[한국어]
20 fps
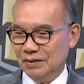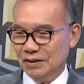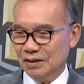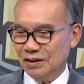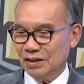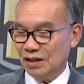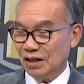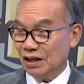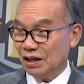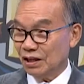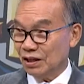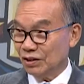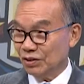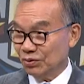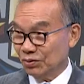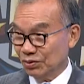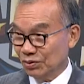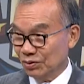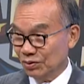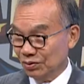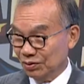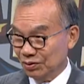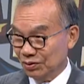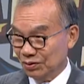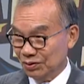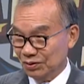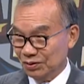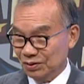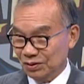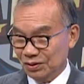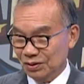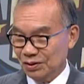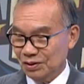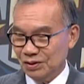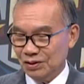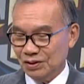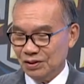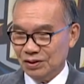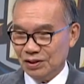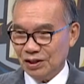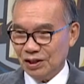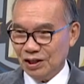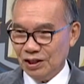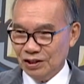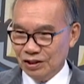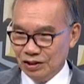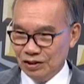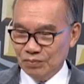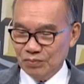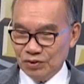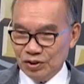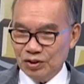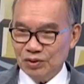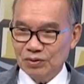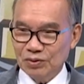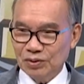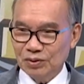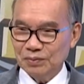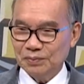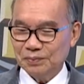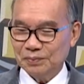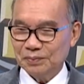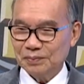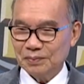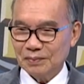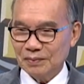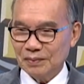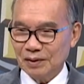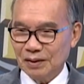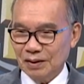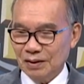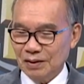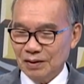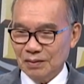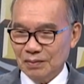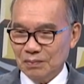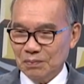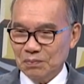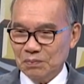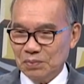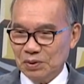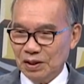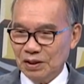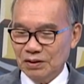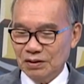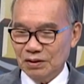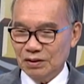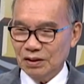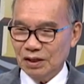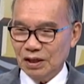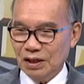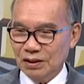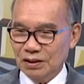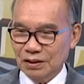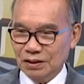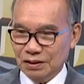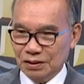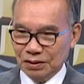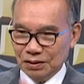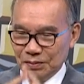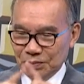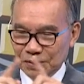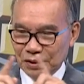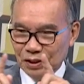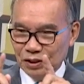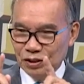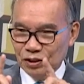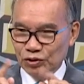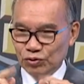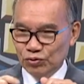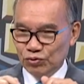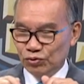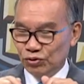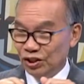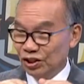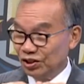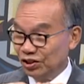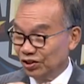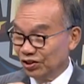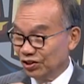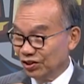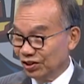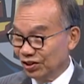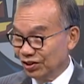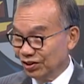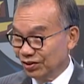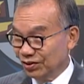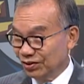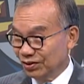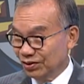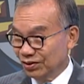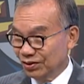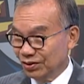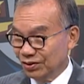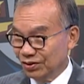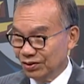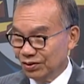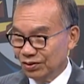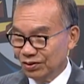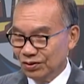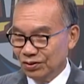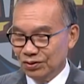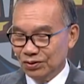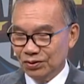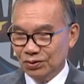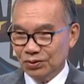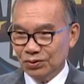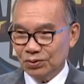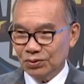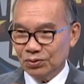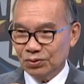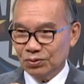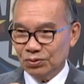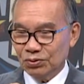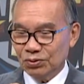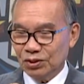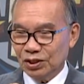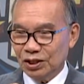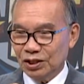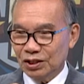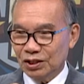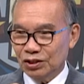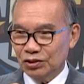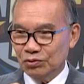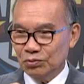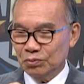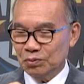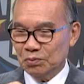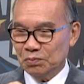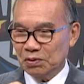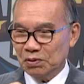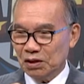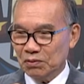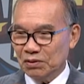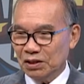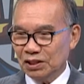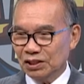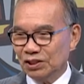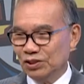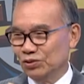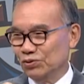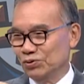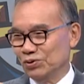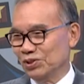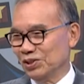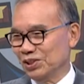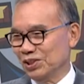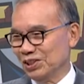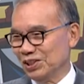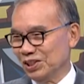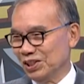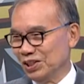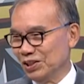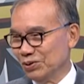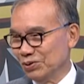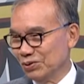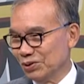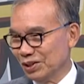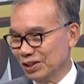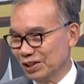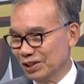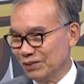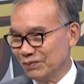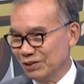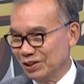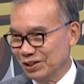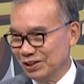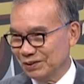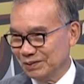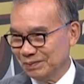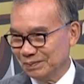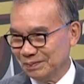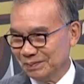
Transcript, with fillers: 사가지고 한 짐 지고 바늘 한 첩에 열두 개 들었어요. 그거 하나 주면 밥 한 끼 주는 거예요. 시골에 가면.